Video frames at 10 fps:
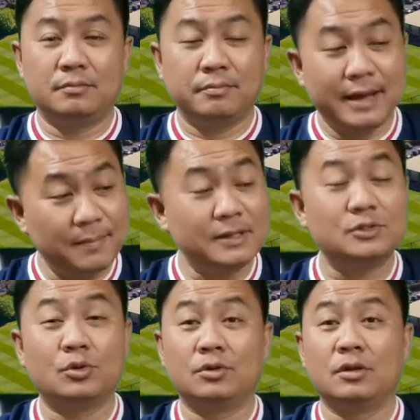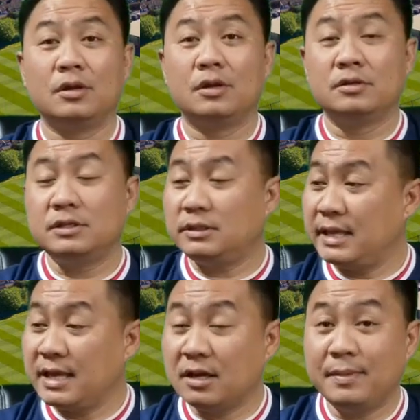เพสไม่สุดซิ
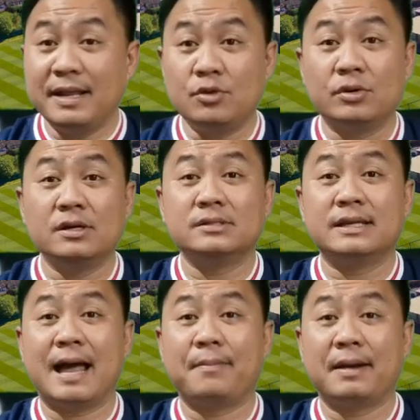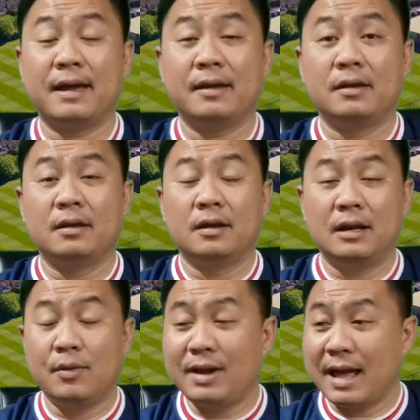ตี้ก็มาเล่นอยู่ครึ่งสนามไง
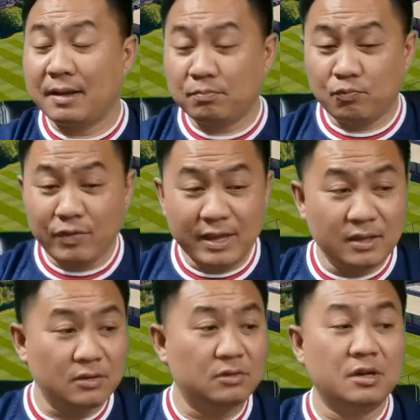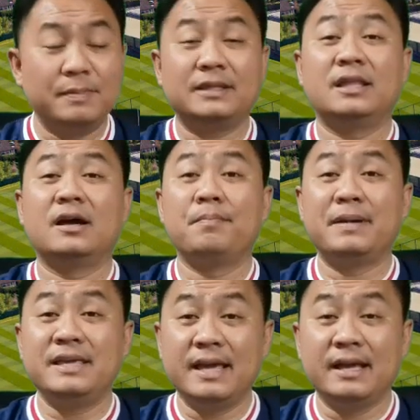แล้วเวลาวิ่งขึ้นไปเติมไป
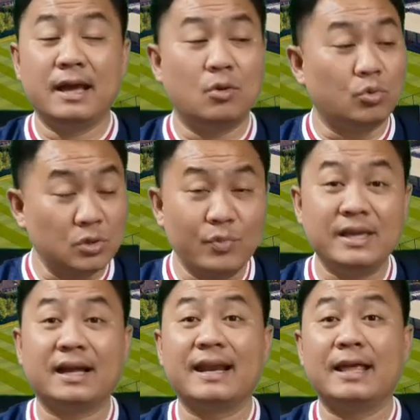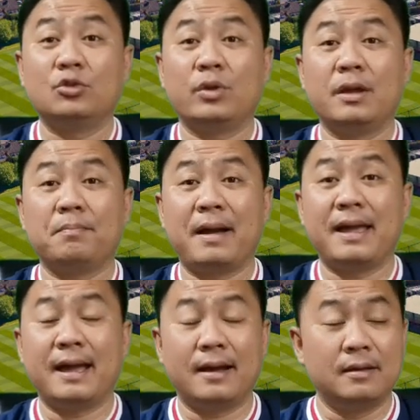ยิงเนี่ยโอ้โหต้องวิ่งจากแดนตัวเองไป
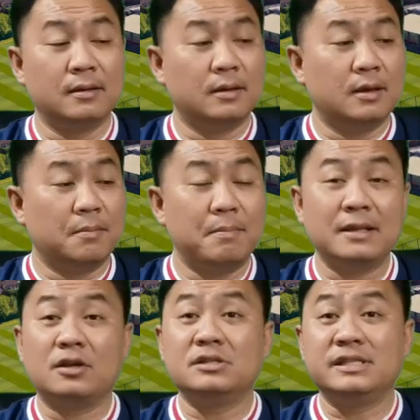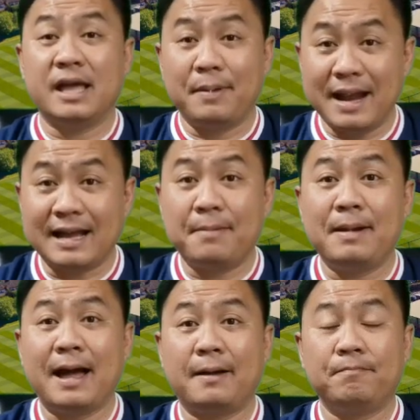อ่ะมันก็เสียพละกำ
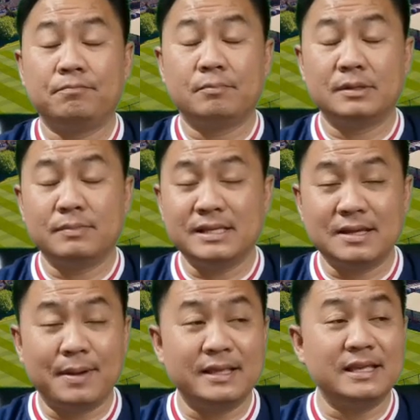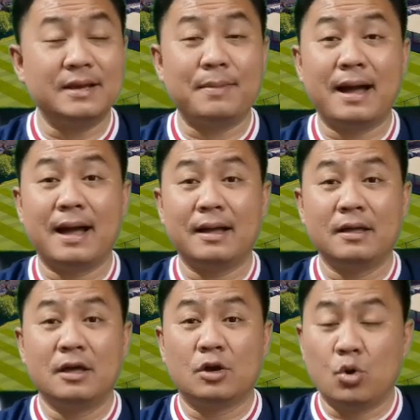ลังมันไม่สามารถที่จะมา
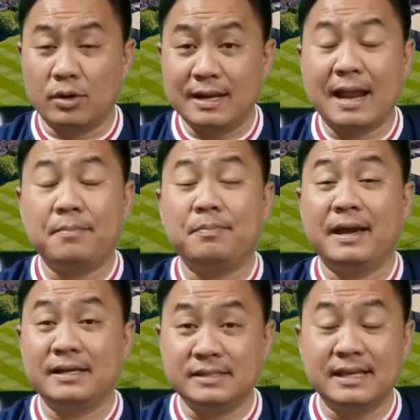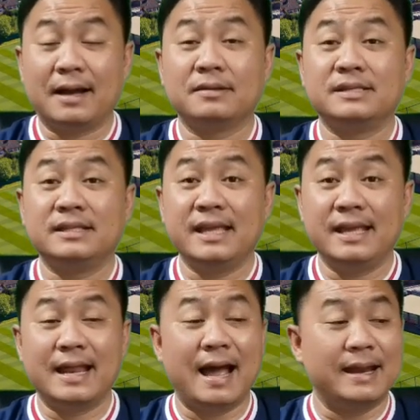กดดันเพสอย่างซิตี้
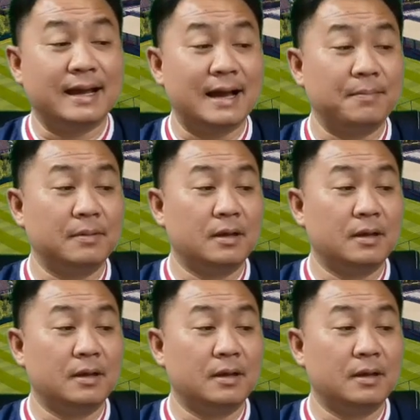ได้นะครับ